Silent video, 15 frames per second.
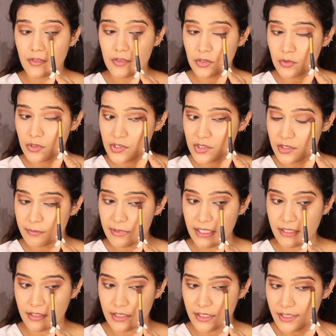एडजस को अच्छे से
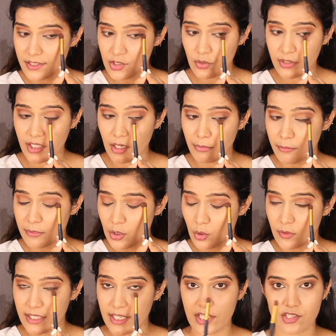ब्लेंड कर लीजिए और यहाँ पे भी
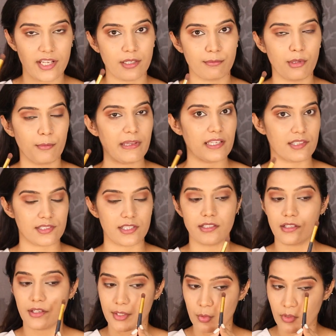लोअर लैश लाइन पे मैं
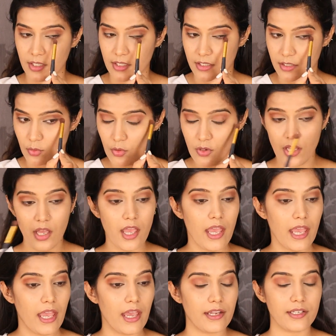एक्सटेंड कर रही हूँ कलर को
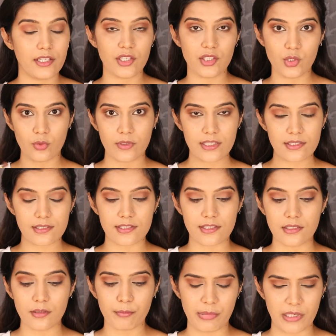एंड यू कैन
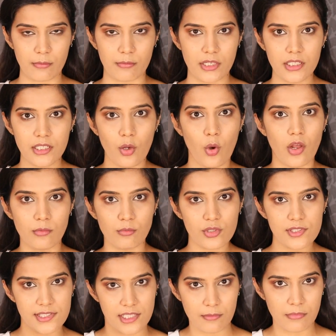सी द पिगमेंट
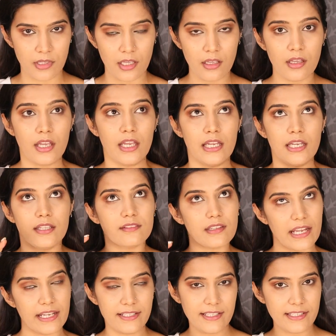ऑलमोस्ट सेम है
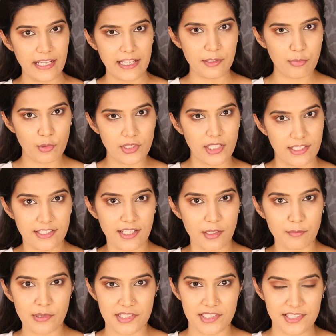
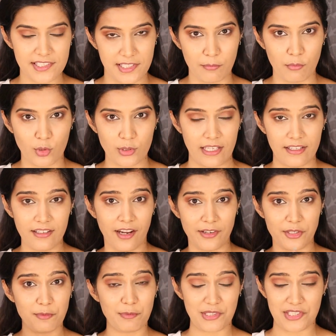99.99 परसेंट सेम होता है
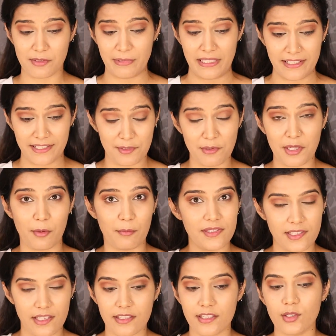100 परसेंट मेरे केस में कभी
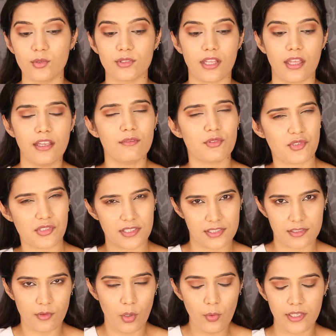सही नहीं होता है जस्ट